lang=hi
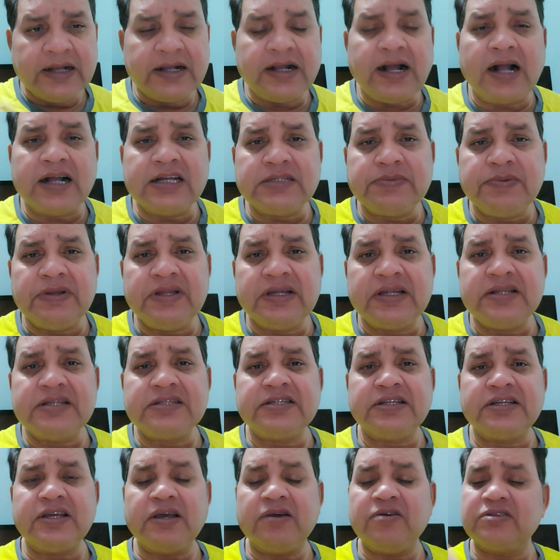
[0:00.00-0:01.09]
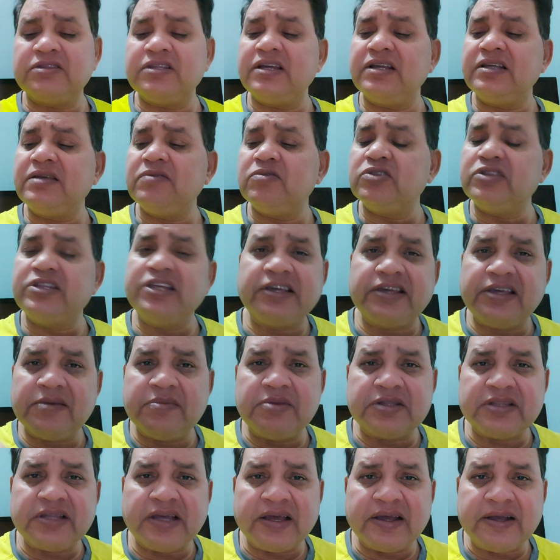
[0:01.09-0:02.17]
कागज़ पर लिखने से क्या होता है कि वो देख के
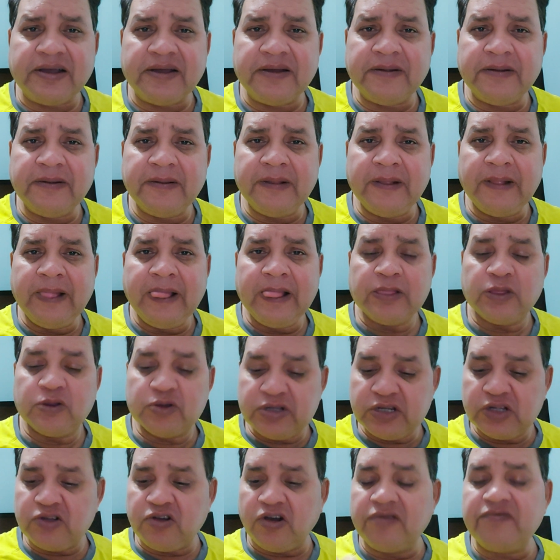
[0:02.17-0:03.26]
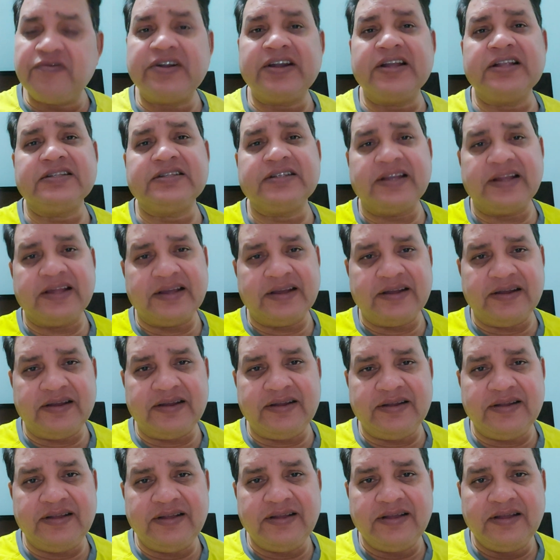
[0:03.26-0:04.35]
बताएगा तो उसे कॉन्फिडेंस रहेगा
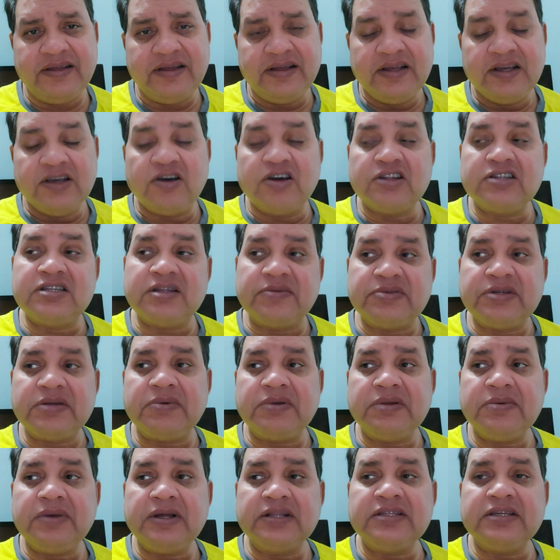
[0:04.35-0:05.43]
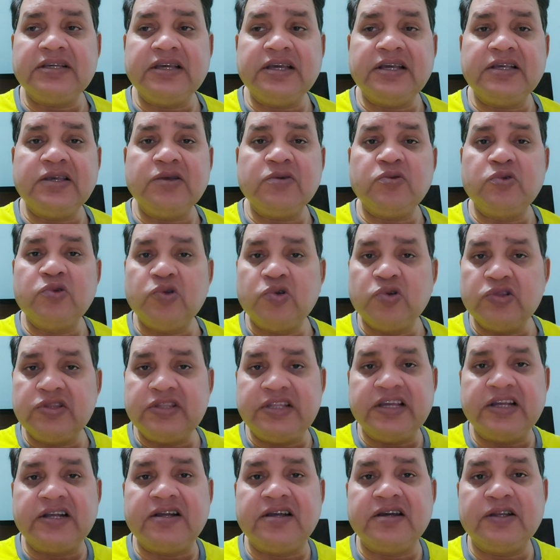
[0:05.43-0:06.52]
और सबसे बड़ी बात यह है कि उनको
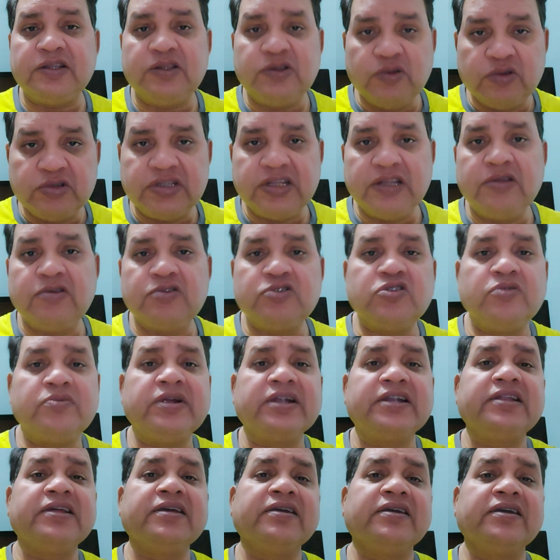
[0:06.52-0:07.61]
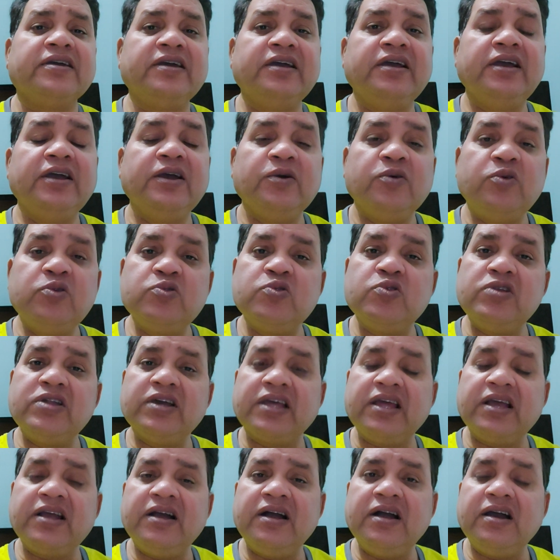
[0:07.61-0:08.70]
देख कर दूसरे लोग जो बैठे हैं उनको
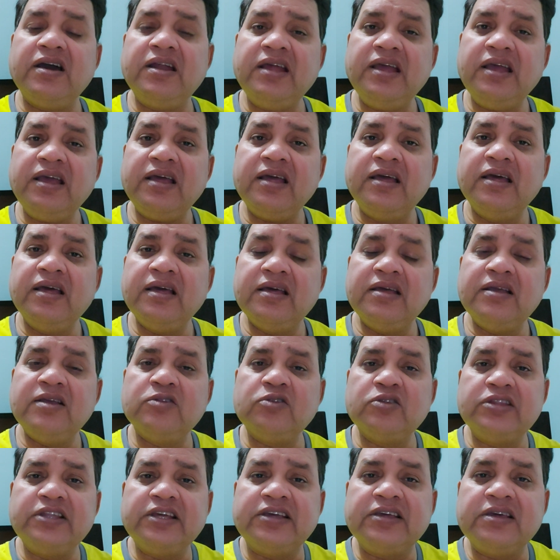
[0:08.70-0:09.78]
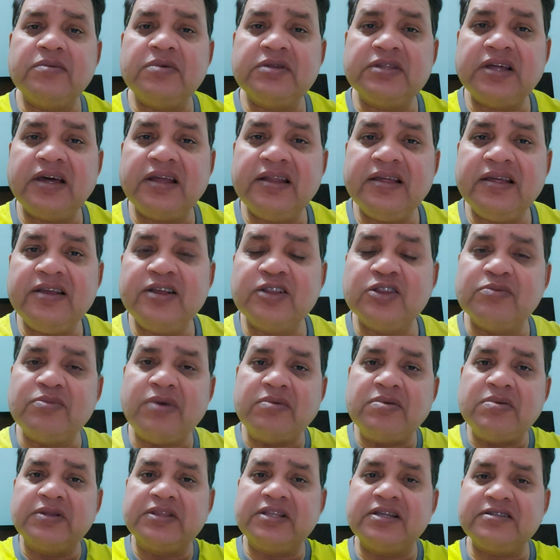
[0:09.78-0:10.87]
लगेगा अरे ये तो देख के बता रहे हैं ये तो मैं
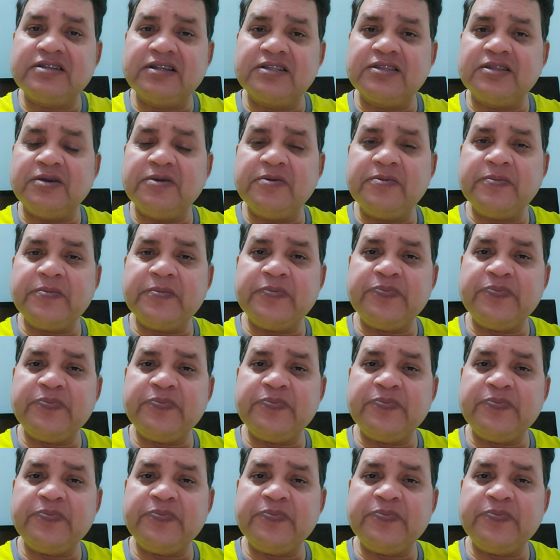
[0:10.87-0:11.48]
भी बता सकता हूँ